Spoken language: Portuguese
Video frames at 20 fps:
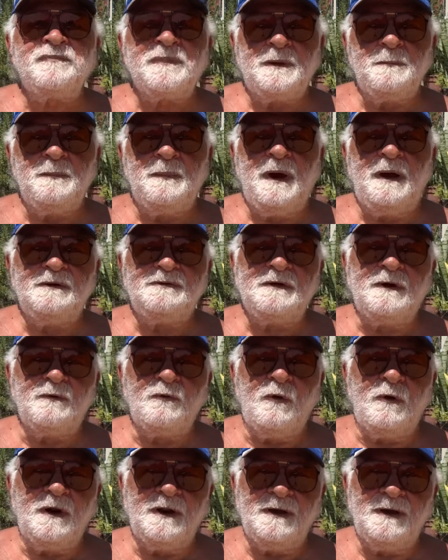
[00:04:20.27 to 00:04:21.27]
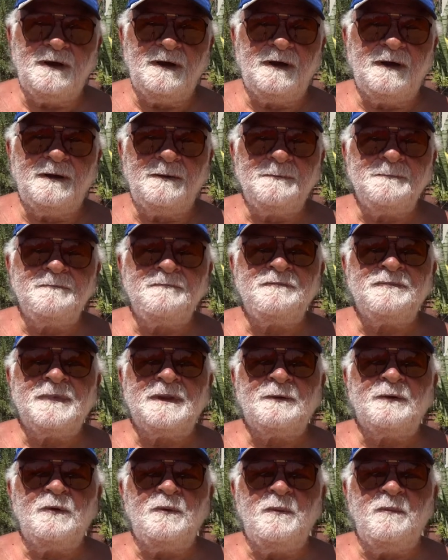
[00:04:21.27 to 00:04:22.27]
Mas agora
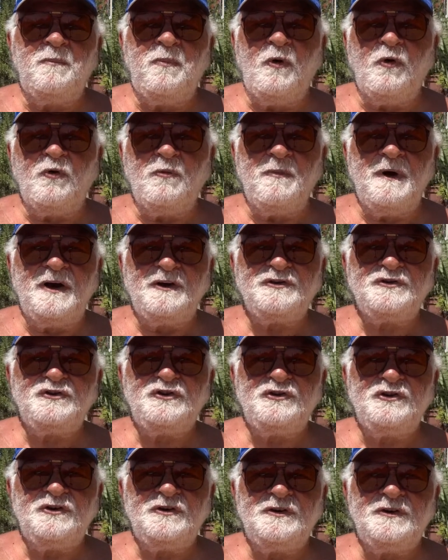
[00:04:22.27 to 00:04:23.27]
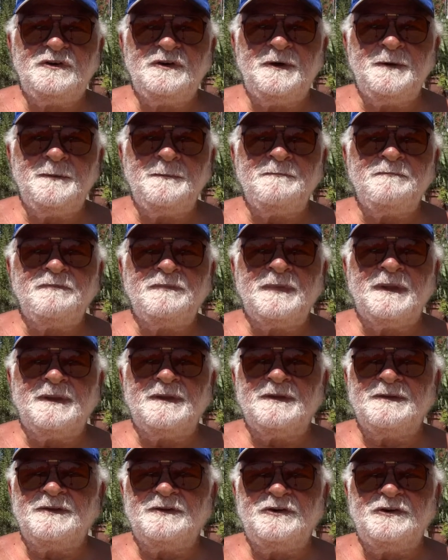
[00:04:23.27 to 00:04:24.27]
com um pouco mais de,
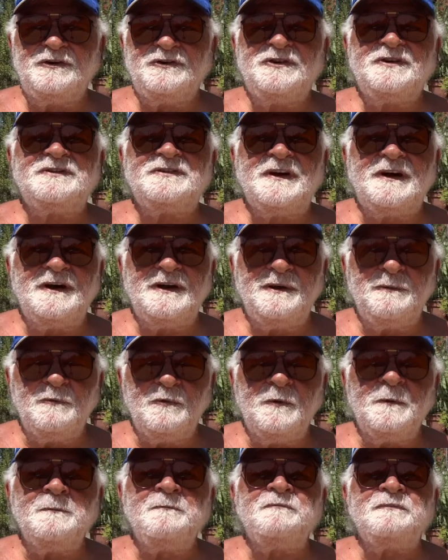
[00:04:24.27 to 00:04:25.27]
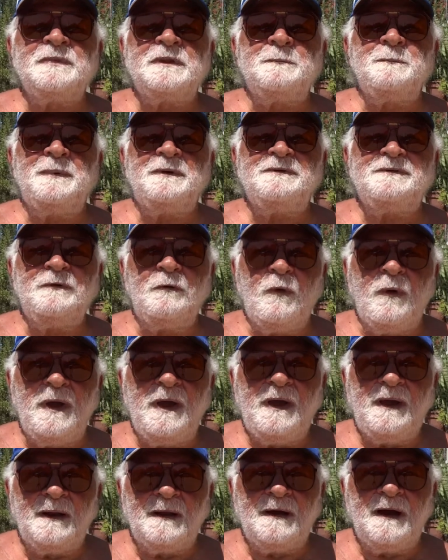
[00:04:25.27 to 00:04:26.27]
de desânimo, mas eu
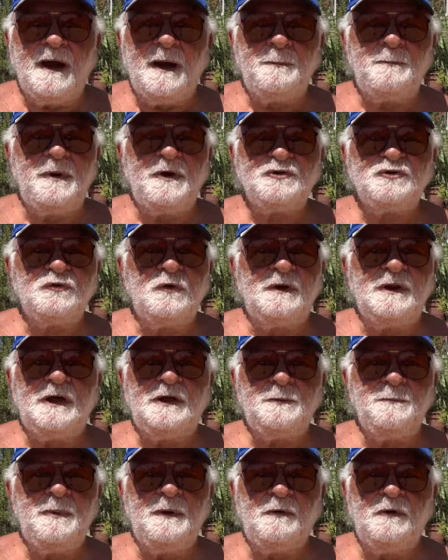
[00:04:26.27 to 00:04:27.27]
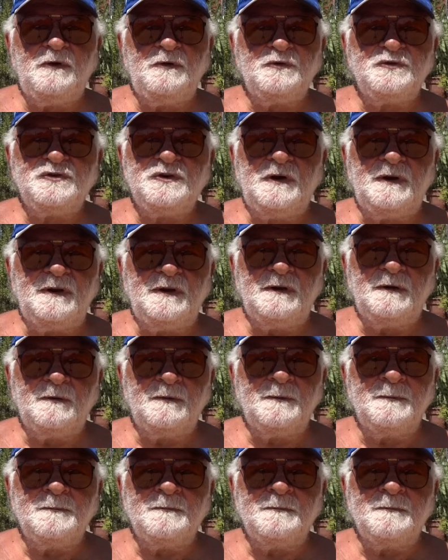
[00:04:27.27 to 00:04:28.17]
era apaixonado pelo Rio de Janeiro.